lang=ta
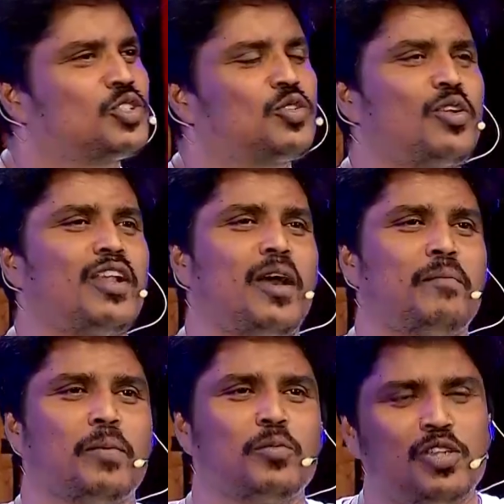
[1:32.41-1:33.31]

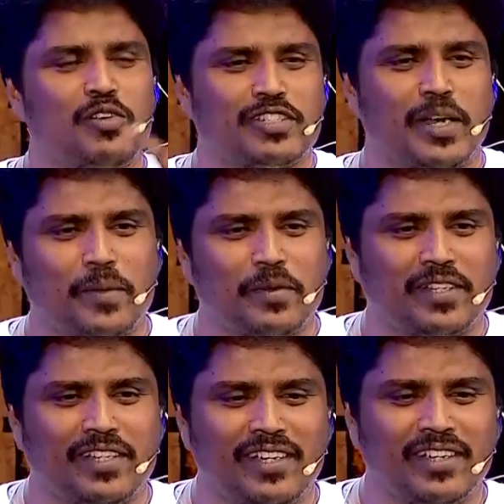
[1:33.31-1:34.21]
சொல்லலாமே முந்தின வசனம் எப்படி
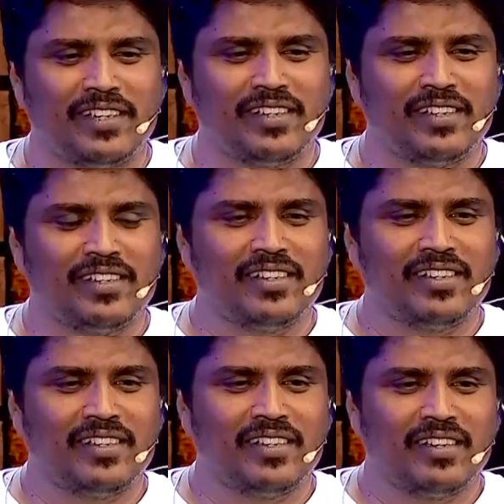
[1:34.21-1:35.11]
வருது
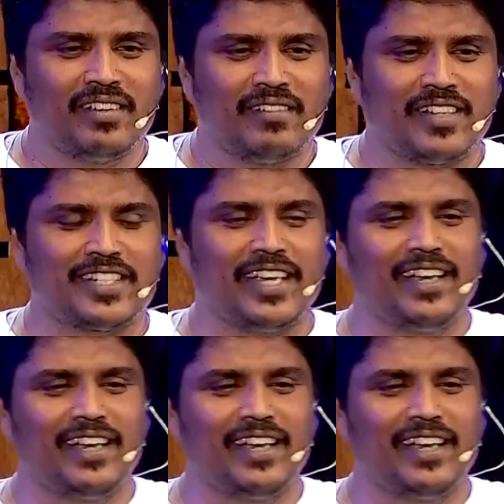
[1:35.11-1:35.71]
வாசிங்க